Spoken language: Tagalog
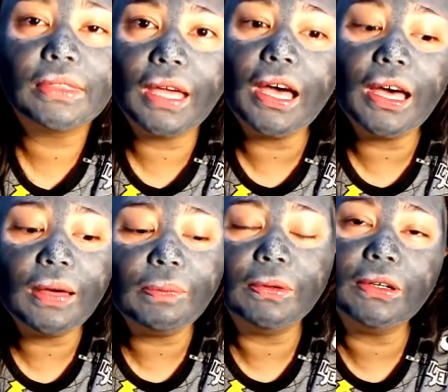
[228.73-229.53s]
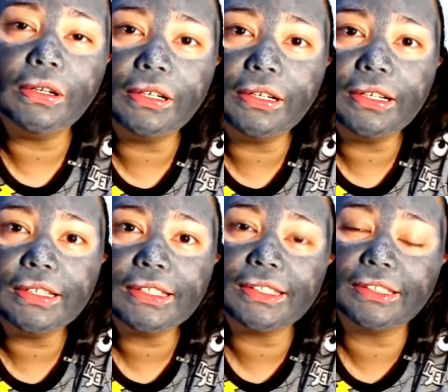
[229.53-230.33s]

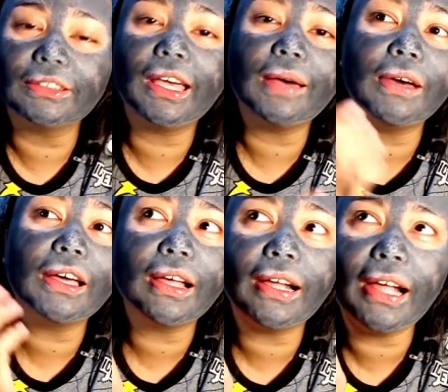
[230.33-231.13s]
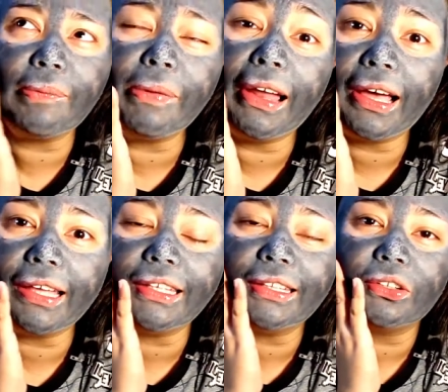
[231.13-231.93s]
Tapos, yun. Habang nga pala
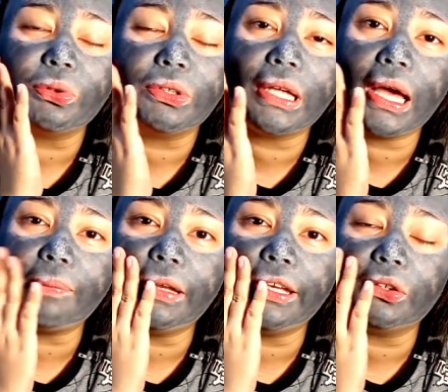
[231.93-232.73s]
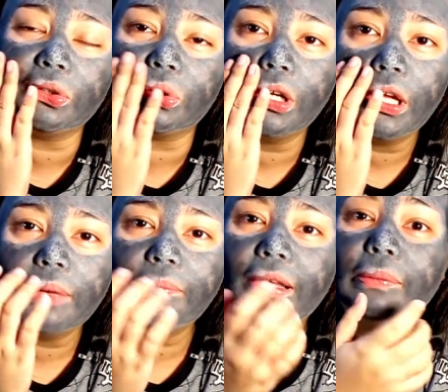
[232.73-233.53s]
kanina nung ina-apply ko to,
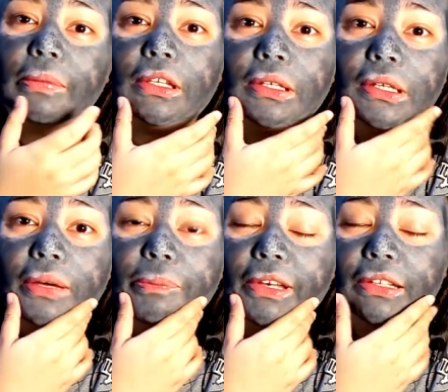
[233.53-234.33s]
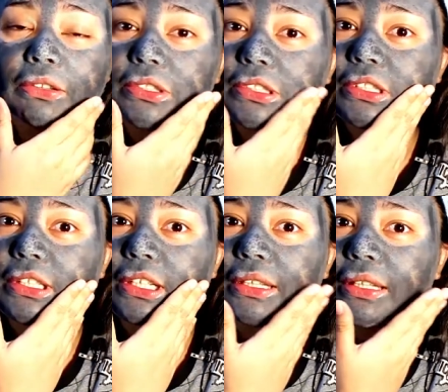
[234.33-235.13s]
malamig nga pala to sa
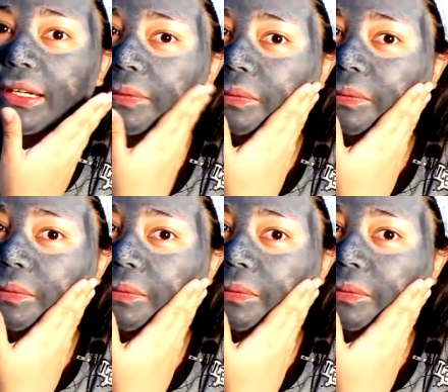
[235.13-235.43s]
skin, ha?